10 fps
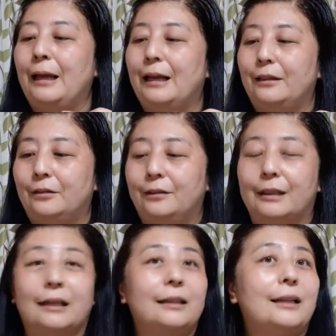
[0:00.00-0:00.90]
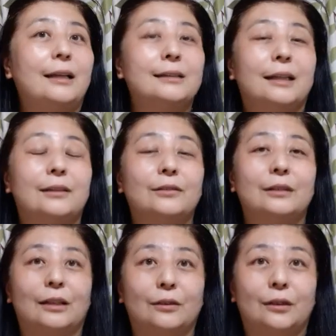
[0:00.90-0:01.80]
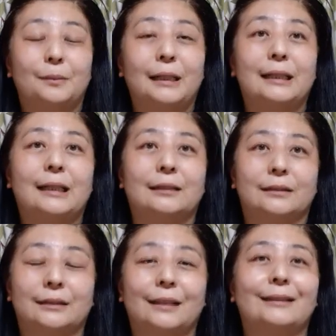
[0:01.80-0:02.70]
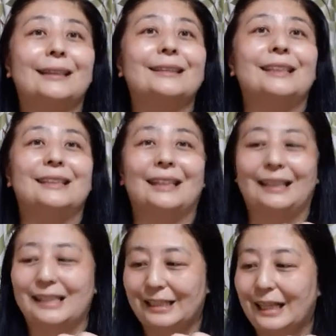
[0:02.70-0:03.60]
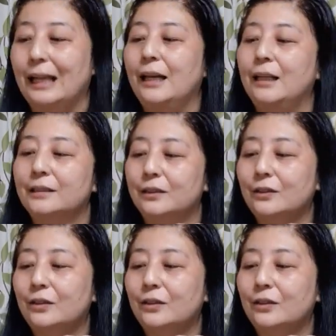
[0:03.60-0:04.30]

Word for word: あの、楽器店さんの方でいろいろメンテナンスをしてくださるじゃないですか。その